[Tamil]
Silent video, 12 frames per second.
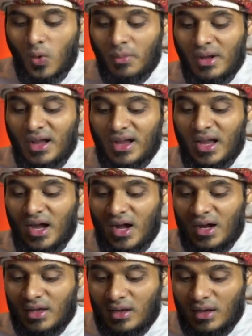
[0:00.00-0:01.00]
ஒமா
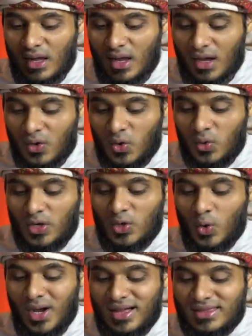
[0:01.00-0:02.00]
கான் அல்லாஹு
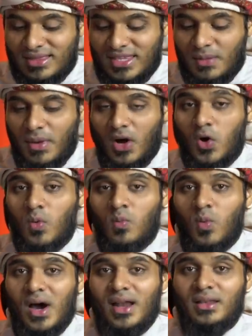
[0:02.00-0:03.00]

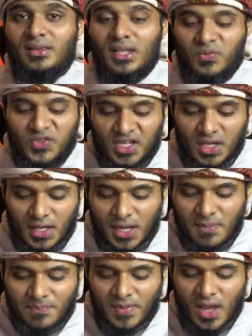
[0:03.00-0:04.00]
லியுஅத்திபஹும் வ அன்த
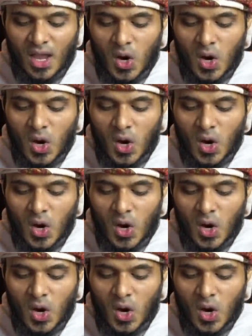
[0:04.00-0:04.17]
ஃபீஹிம்